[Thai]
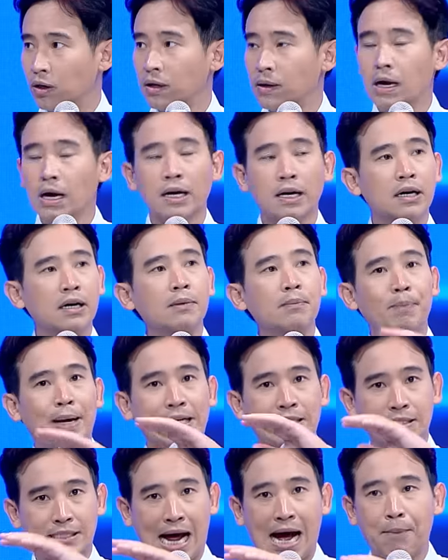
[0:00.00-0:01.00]
นขึ้นเป็
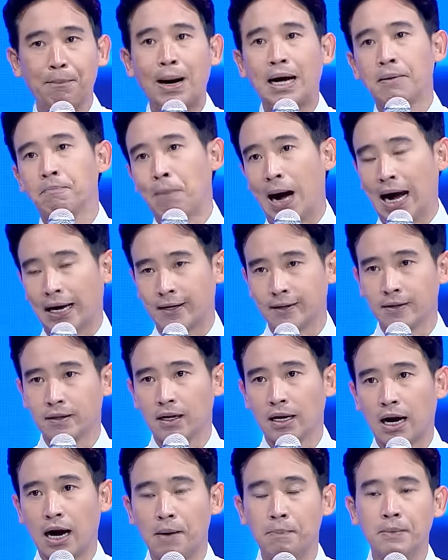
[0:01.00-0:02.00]
น 3,000 บาท
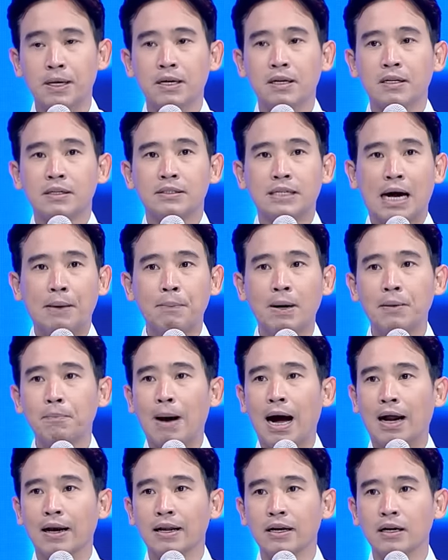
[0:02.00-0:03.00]
นะครับ3,000
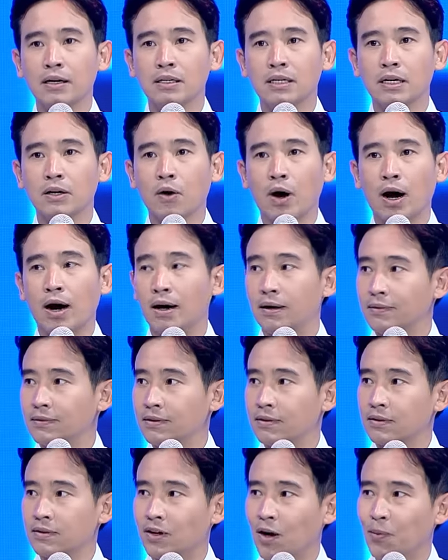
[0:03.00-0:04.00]
บาทนี่ก็คือว่า
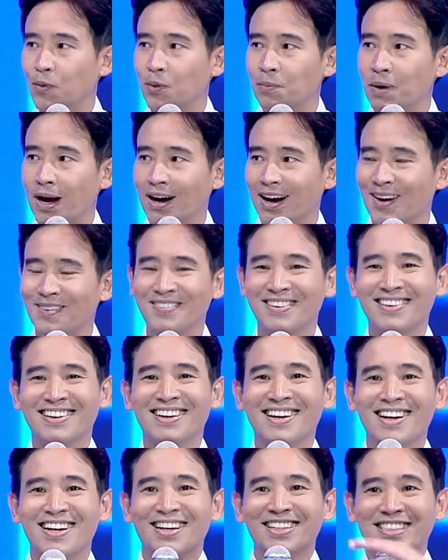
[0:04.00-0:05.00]
ขอบคุณมากครับ
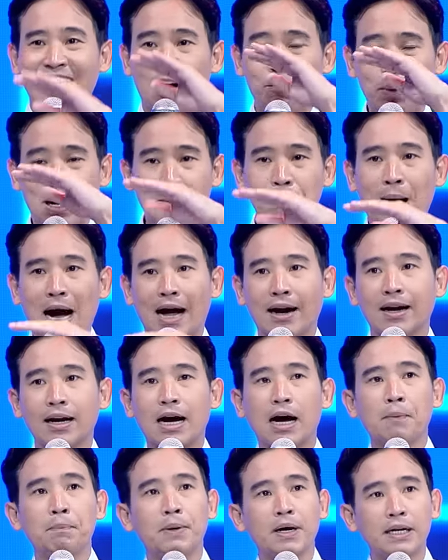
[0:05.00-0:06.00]
3,000 บาทนะ
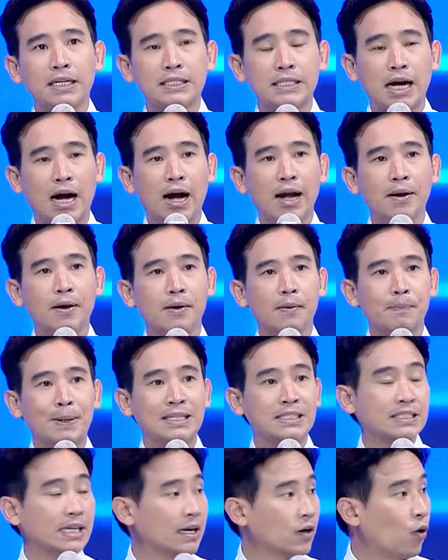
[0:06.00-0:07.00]
ครับ เพื่อที่จะให้เป็
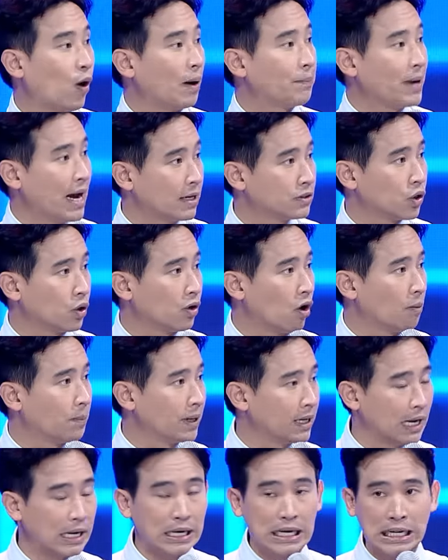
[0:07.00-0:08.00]
นเส้นความยากจนของป
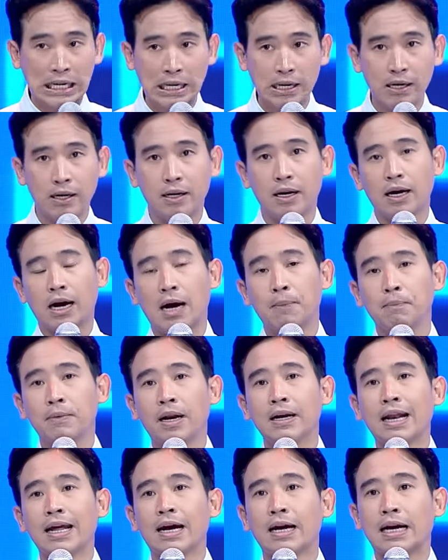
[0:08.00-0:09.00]
ระเทศนี้นะครับ
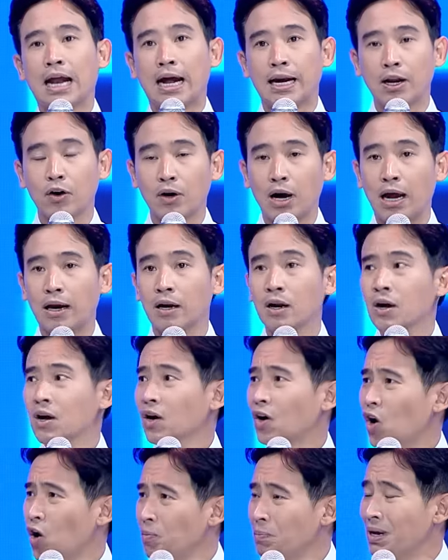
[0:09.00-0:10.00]
และในขณะเดียวกัน
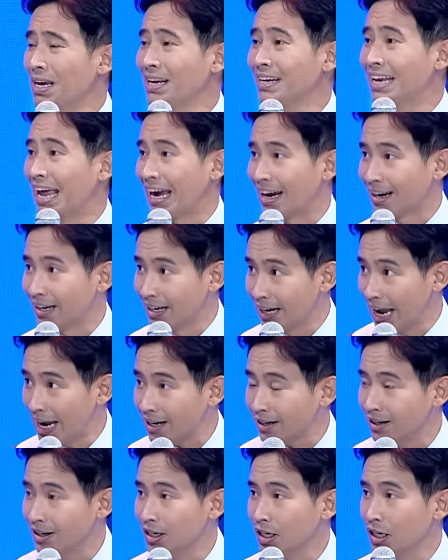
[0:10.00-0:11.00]
ก็มีเด็กเล็ก
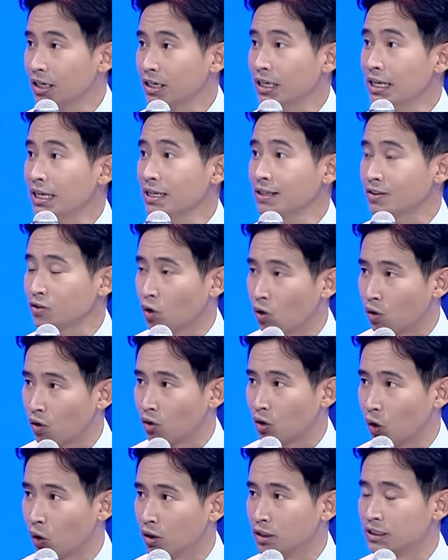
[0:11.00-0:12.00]
ที่ตก
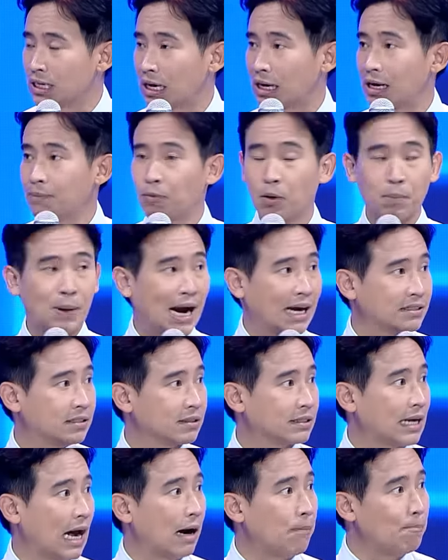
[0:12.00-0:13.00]
หล่นจากระบบการศึ
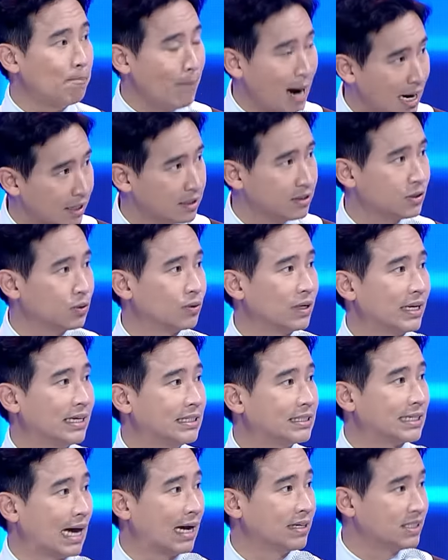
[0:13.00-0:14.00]
กษามากที่สุดใน
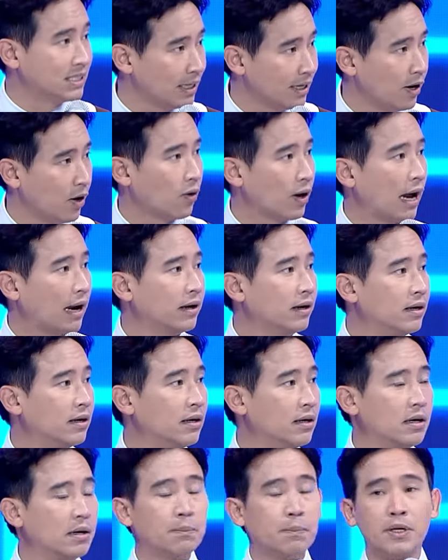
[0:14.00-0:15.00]
อีสานเช่นเดียวกัน
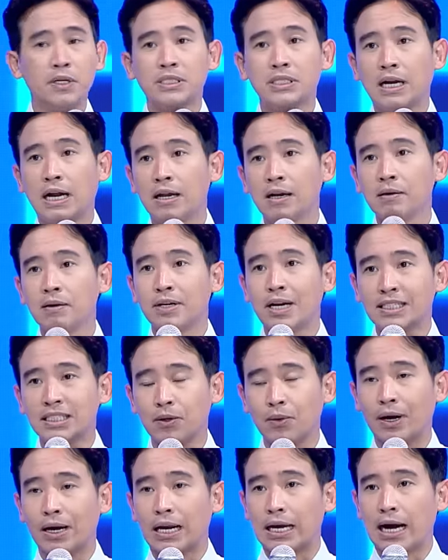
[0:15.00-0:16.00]
เพราะฉะนั้นรัฐสวัส